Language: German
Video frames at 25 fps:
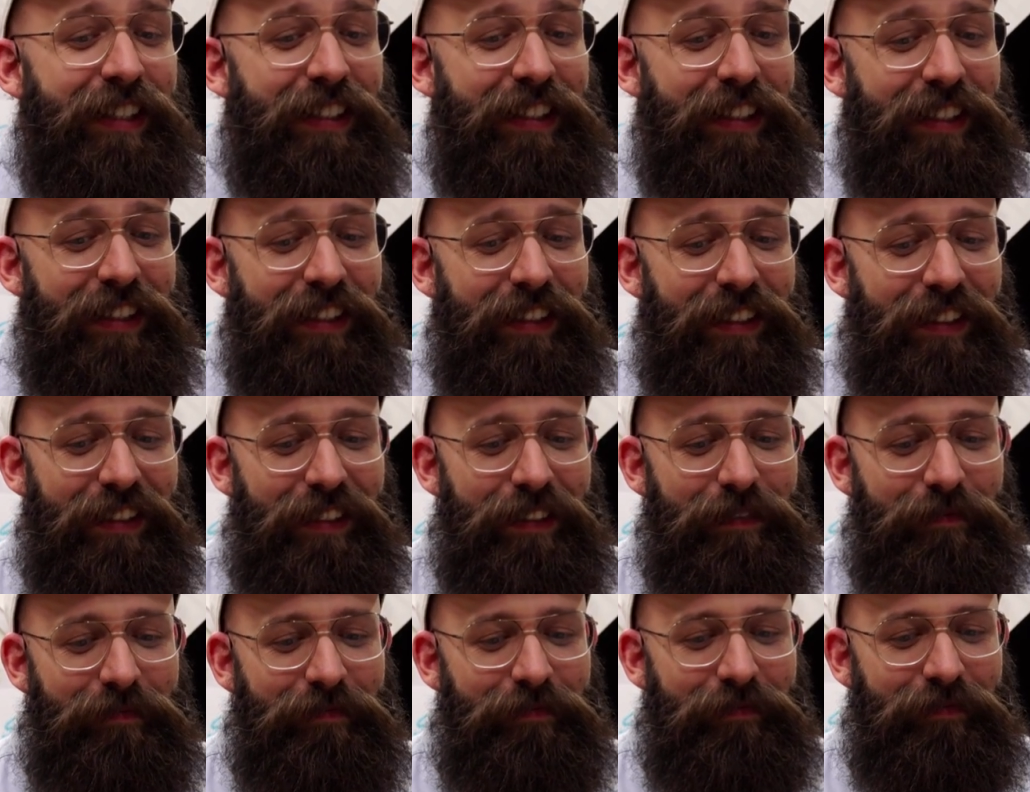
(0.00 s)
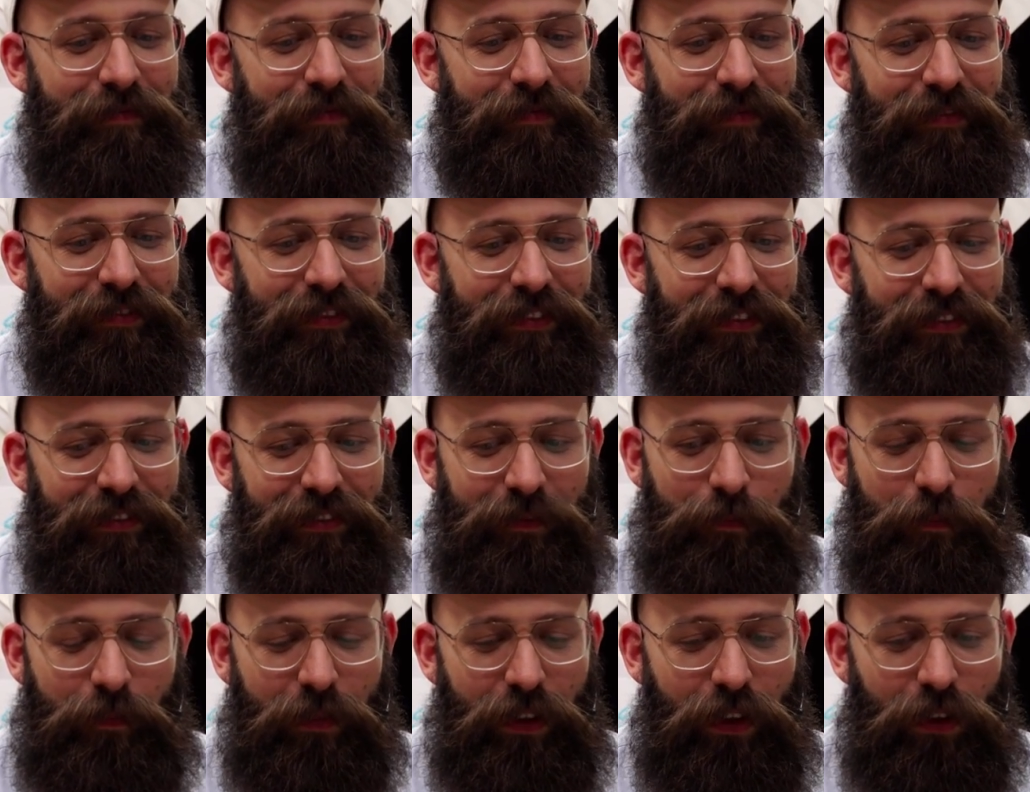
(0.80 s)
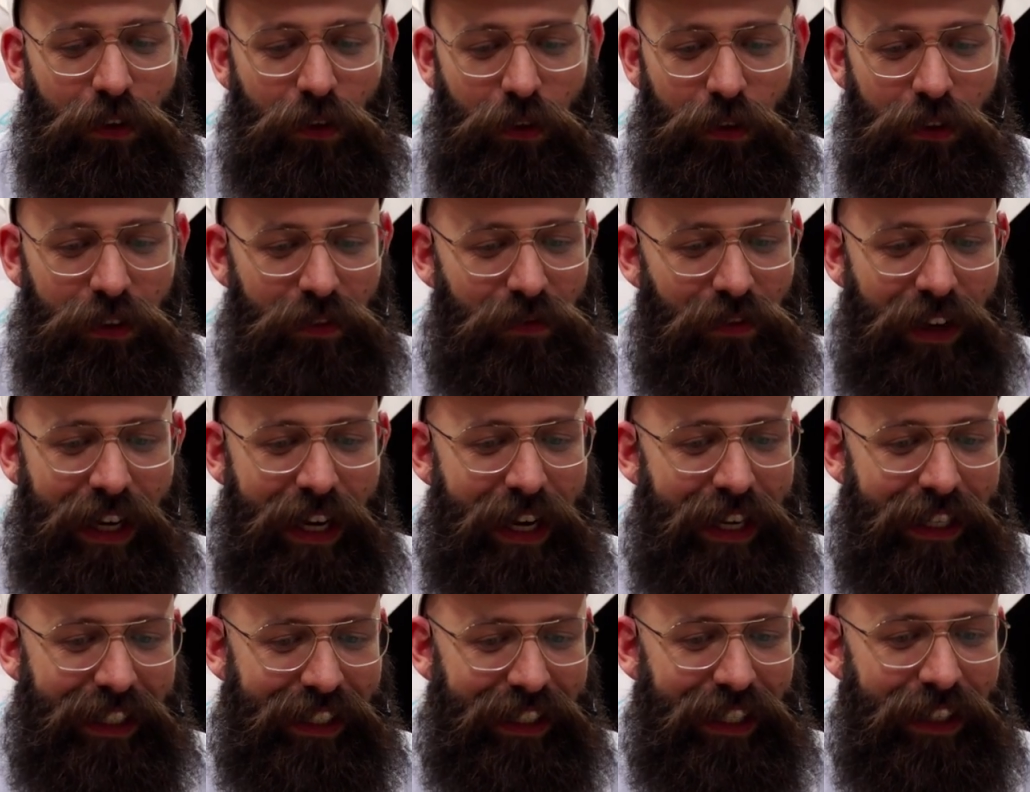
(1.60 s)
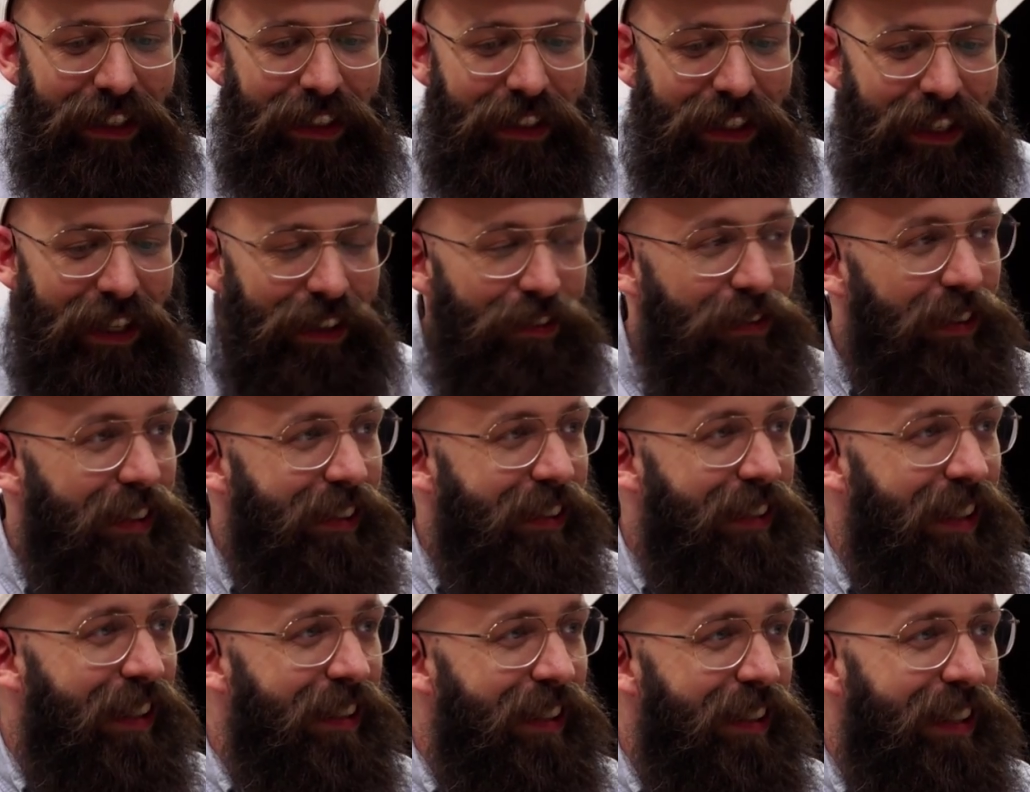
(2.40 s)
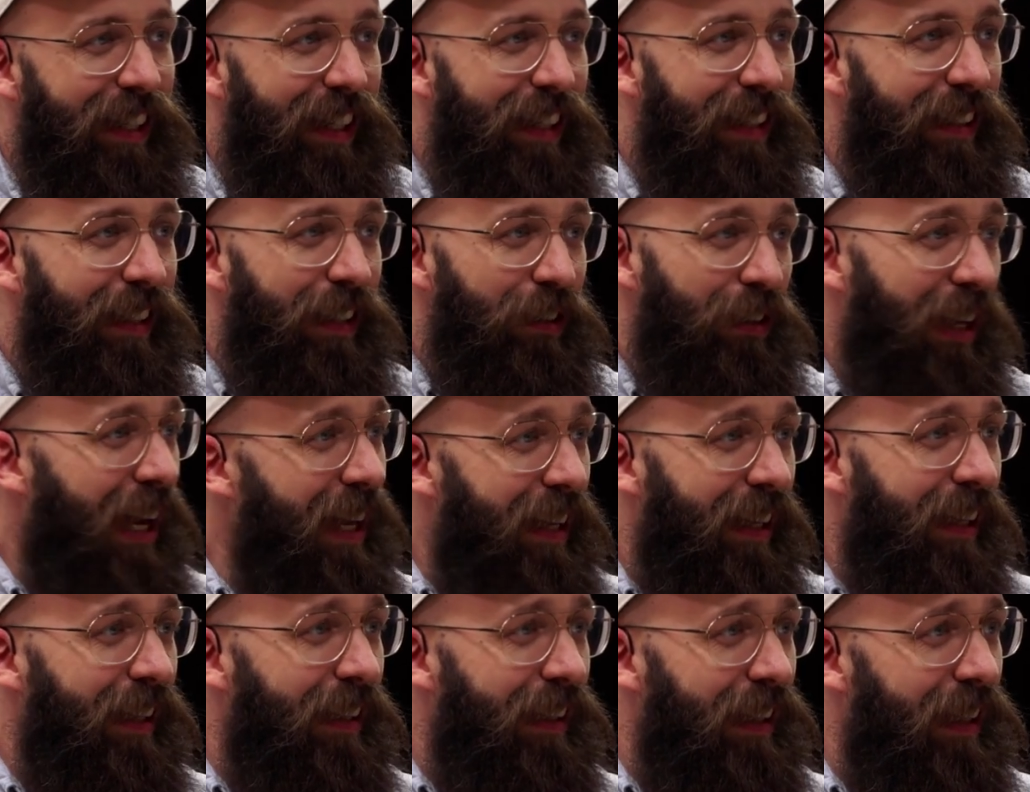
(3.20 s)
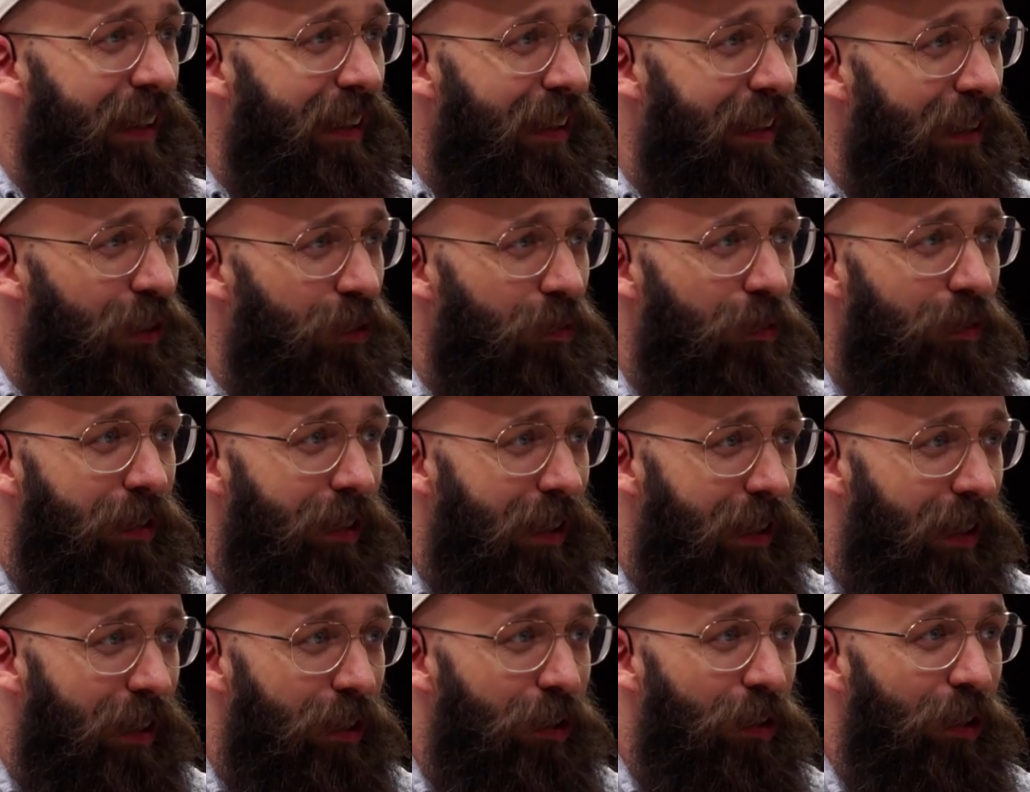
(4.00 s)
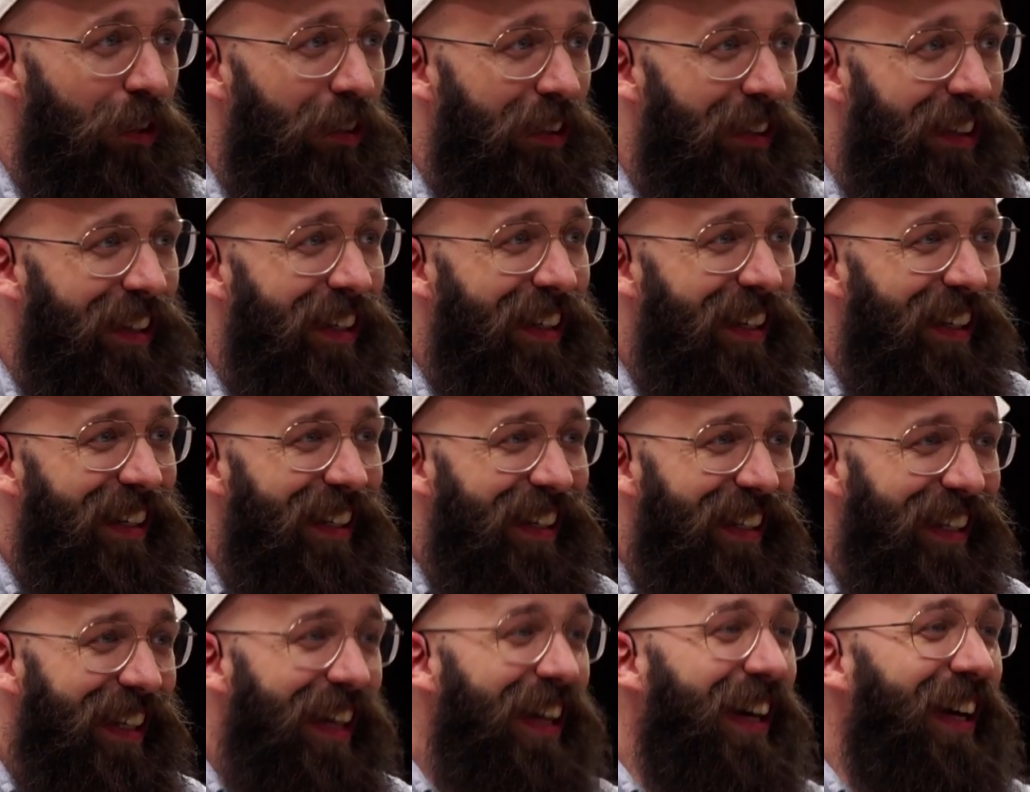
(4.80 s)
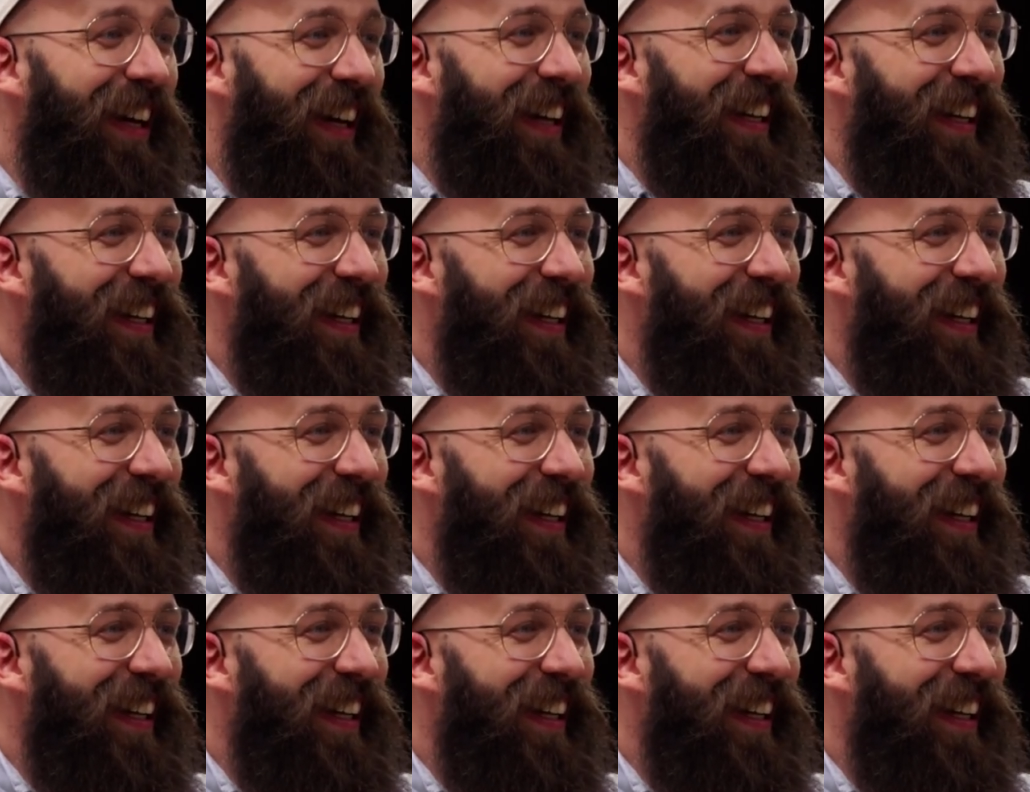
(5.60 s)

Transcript: Ähm, und war eigentlich jeden Tag fast da. Die dachten, also einige dachten, ich studiere da die schon. dachten das schon und dann ja. war